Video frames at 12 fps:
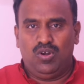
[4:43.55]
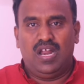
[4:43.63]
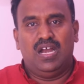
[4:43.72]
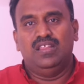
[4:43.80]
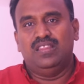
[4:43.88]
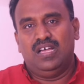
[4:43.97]
ஒரு
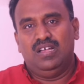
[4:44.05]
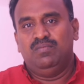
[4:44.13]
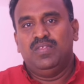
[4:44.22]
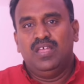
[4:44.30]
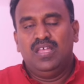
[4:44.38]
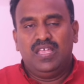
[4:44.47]
நாடு தான்
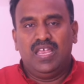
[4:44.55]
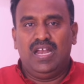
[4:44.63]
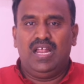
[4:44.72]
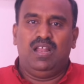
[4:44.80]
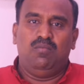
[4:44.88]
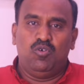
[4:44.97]

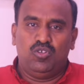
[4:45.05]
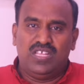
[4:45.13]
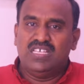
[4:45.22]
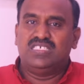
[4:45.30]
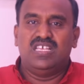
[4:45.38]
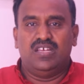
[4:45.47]
ஏன்னா நம்ம ஒரு
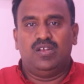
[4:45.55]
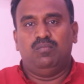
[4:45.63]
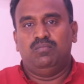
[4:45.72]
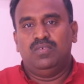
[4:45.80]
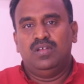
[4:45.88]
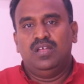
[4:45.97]
தேசிய இனம்